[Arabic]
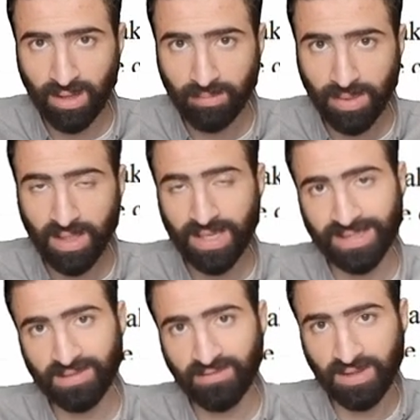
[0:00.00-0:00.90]
امبير
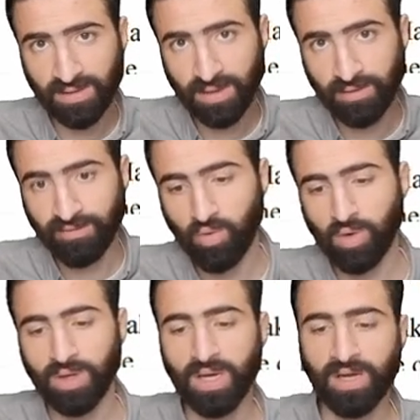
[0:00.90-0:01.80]
يعدي فين؟
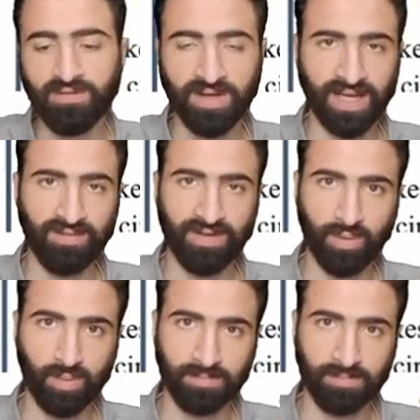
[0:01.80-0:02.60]
فوق في الجلفانو